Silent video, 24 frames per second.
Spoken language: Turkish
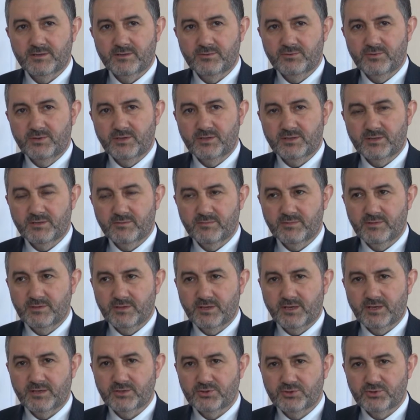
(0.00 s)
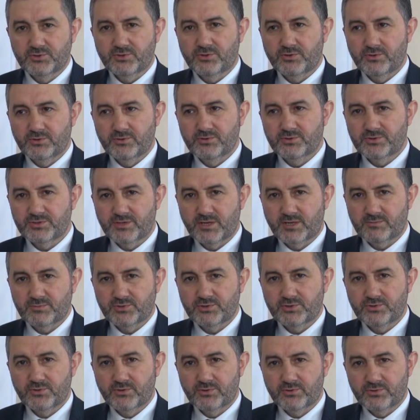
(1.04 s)
üretimin yani cironun
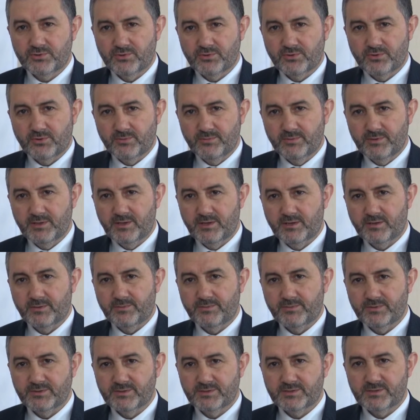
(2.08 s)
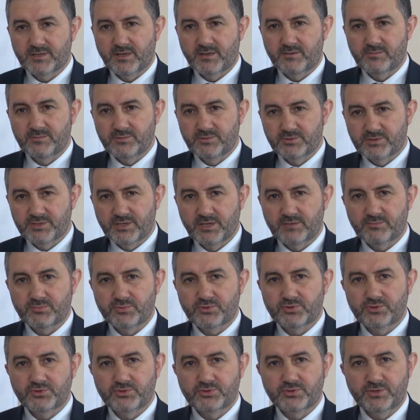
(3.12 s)
%64'ünü COBİ'ler yapıyor. İstihdamın
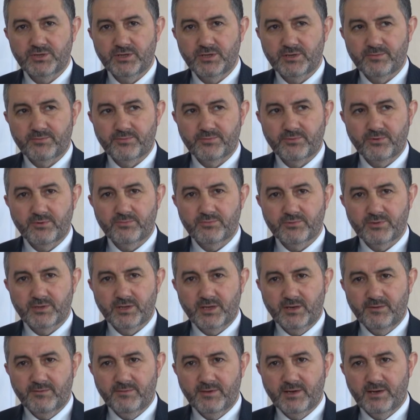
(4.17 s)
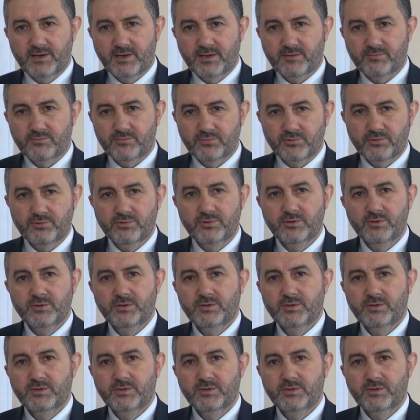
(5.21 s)
%73'ünü yapıyor. Bunlara verilen bu